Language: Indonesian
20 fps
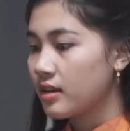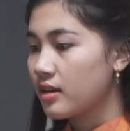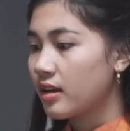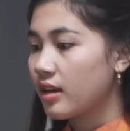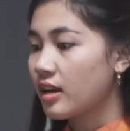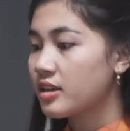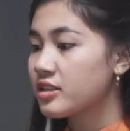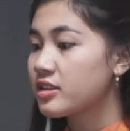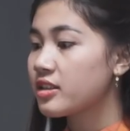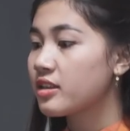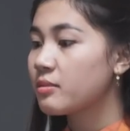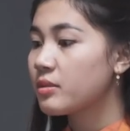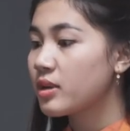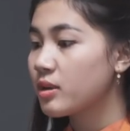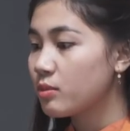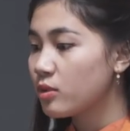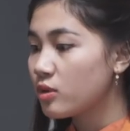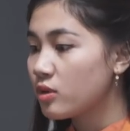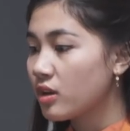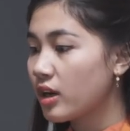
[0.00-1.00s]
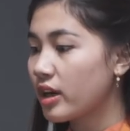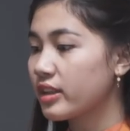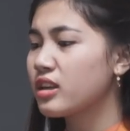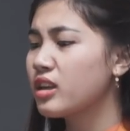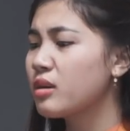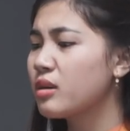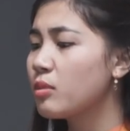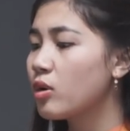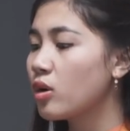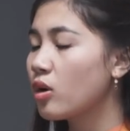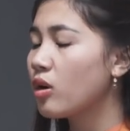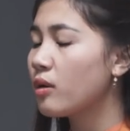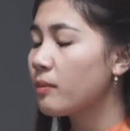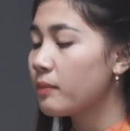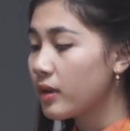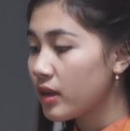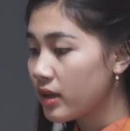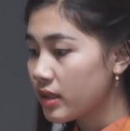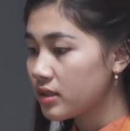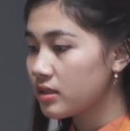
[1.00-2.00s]
Customer Bu, katanya mau
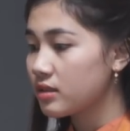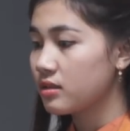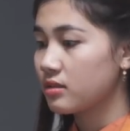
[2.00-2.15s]
komplain.